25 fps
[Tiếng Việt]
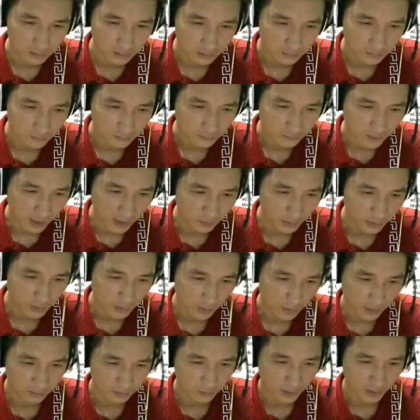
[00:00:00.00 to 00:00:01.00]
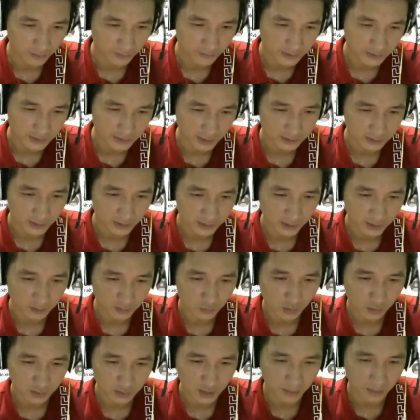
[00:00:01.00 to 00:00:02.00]
Và Nguyệt Hoàng Tuyền với Sáng Thế
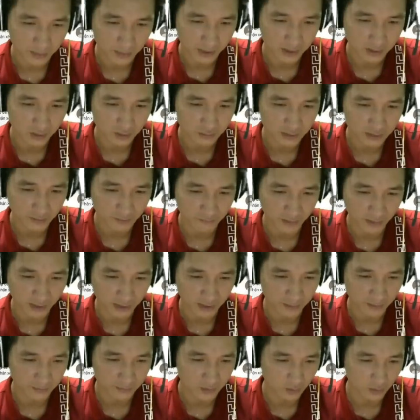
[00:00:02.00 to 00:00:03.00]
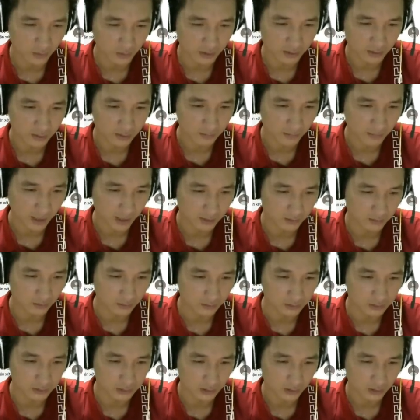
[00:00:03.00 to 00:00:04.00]
Thần Quốc là minh hữu trăm vạn năm rồi. Bàn
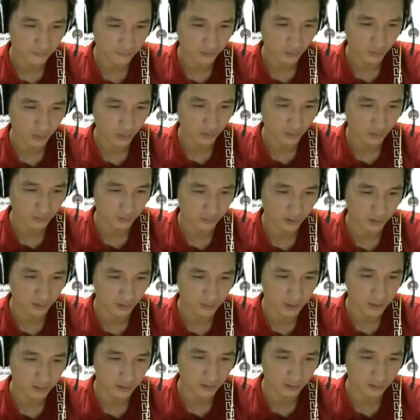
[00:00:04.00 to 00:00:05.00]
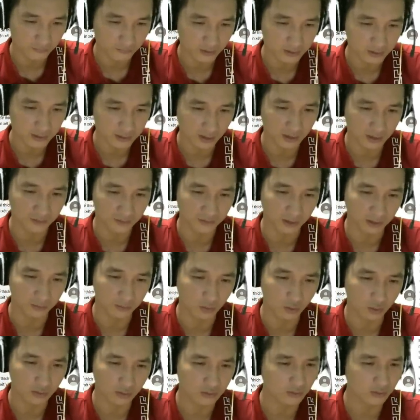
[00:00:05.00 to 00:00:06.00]
Cổ Giới với Nguyệt Hoàng Tuyền là bản thân, vì sao lại phản
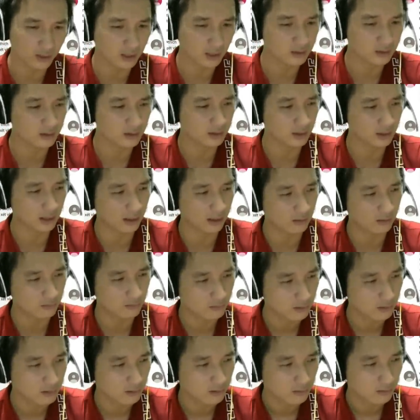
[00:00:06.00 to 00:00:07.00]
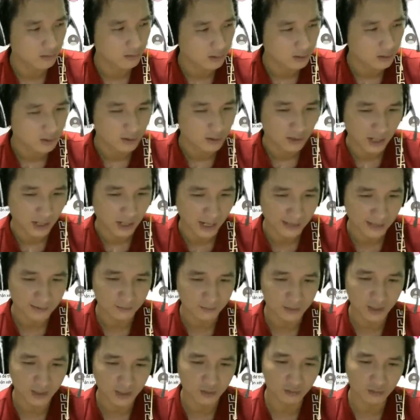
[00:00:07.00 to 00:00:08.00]
bội? Có nghĩa là như thế nào?
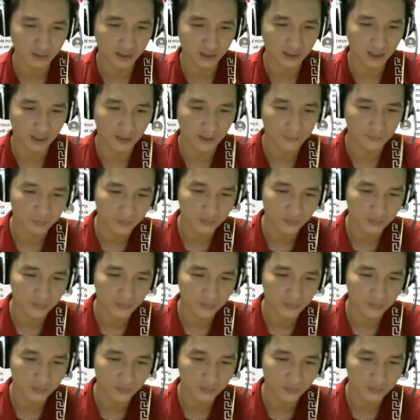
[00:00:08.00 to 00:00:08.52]
Trong đây có nghĩa là